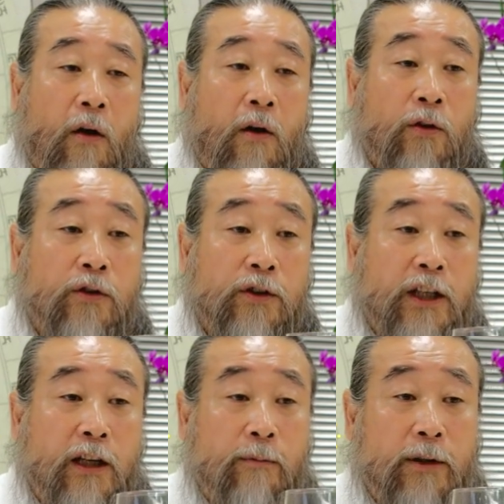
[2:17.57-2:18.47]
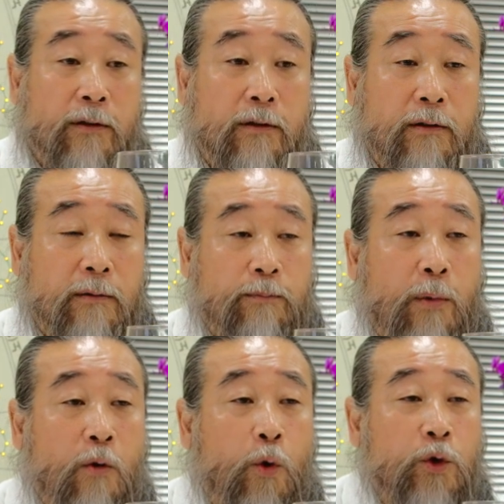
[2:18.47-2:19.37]
어떤 사람은
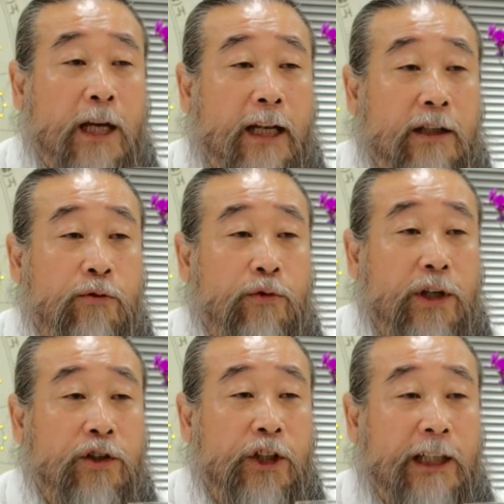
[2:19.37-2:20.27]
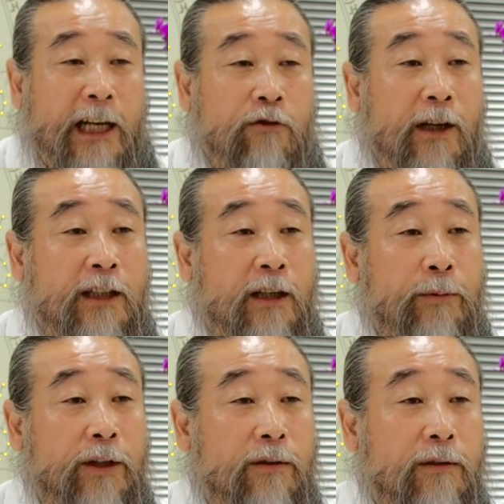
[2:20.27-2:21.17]
먹고 살기 위해서 일하러
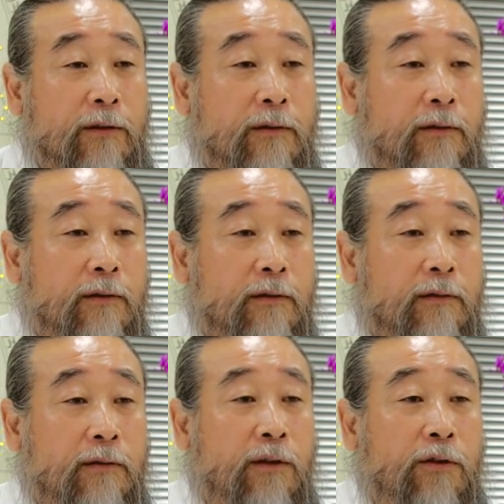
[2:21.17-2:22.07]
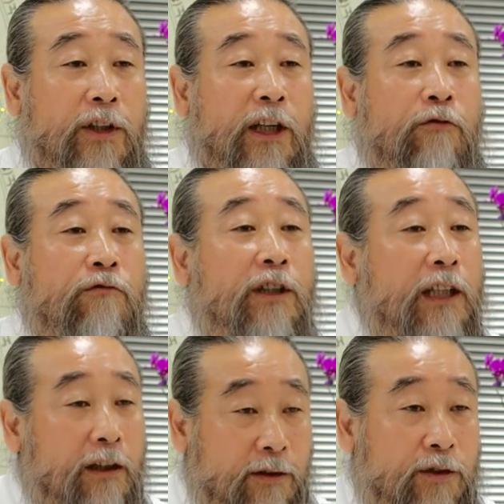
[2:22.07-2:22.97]
간다면 너는 일꾼이
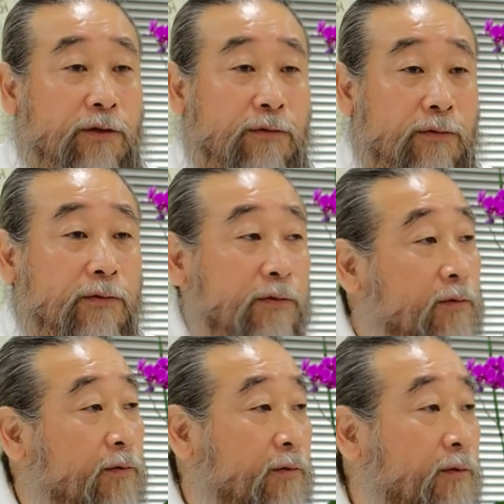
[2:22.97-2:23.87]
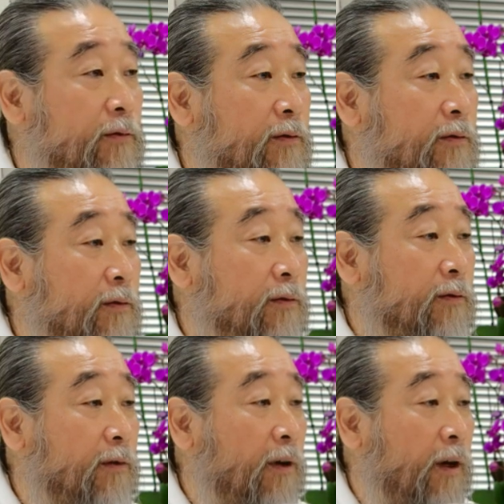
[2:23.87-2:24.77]
될 것이고
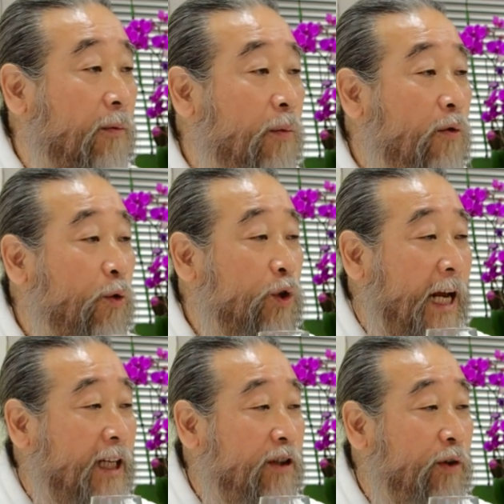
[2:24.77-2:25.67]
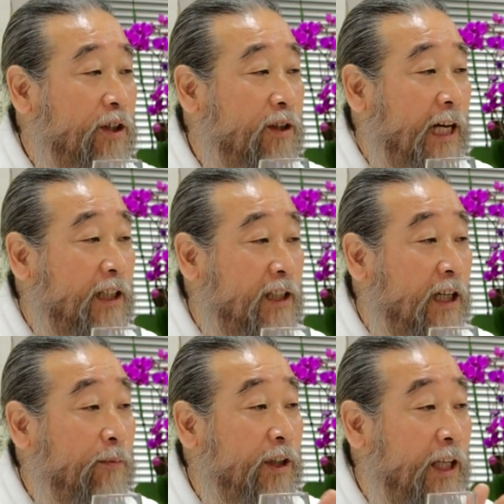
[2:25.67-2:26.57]
어, 먹고 살기 위해서 사는
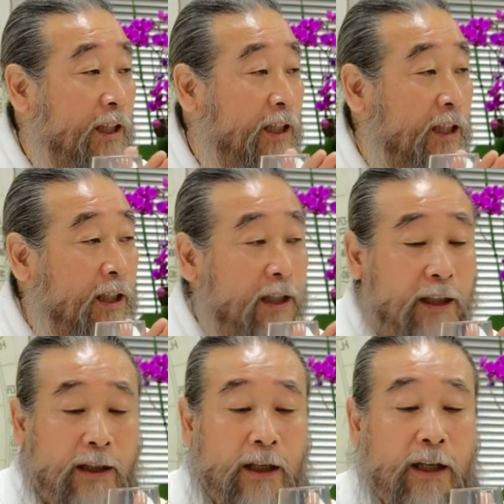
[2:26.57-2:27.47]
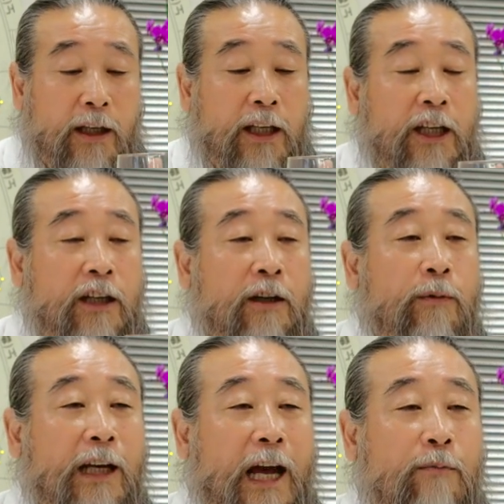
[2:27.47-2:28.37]
사람이 되니 이
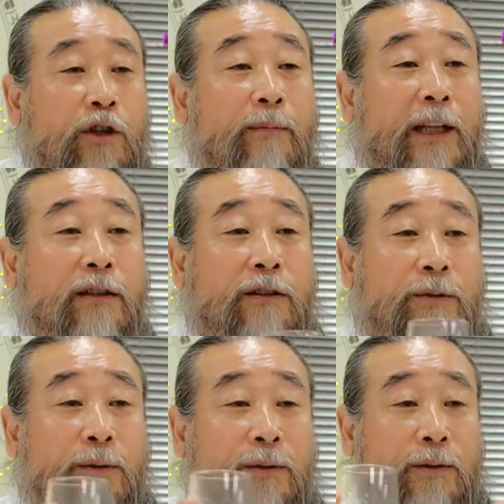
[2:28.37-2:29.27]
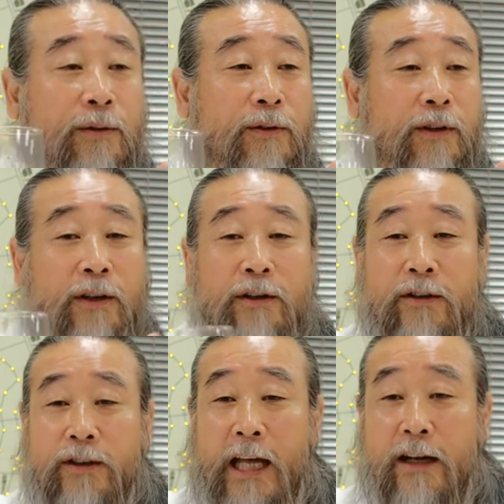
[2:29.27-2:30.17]
컵을 아무리 만들어도
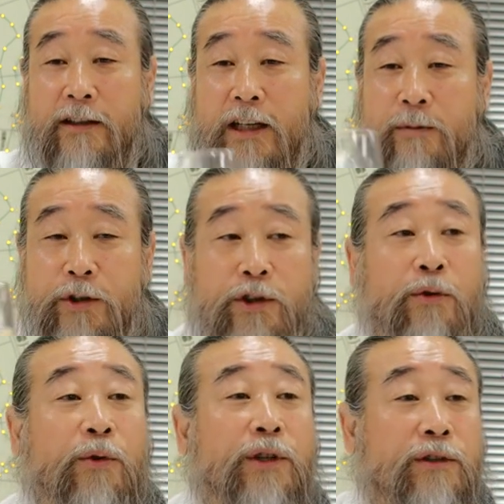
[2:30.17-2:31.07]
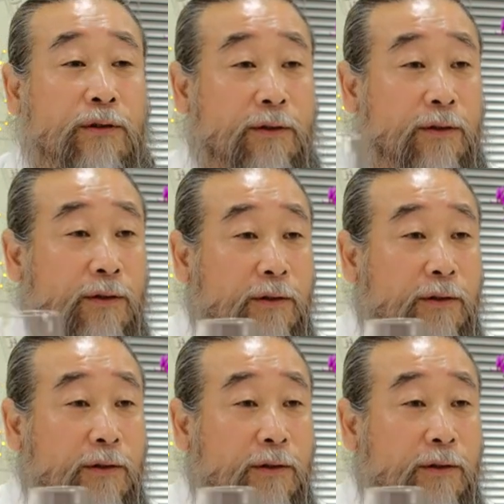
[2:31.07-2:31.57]
그 다른 사람이 쓰고 있어도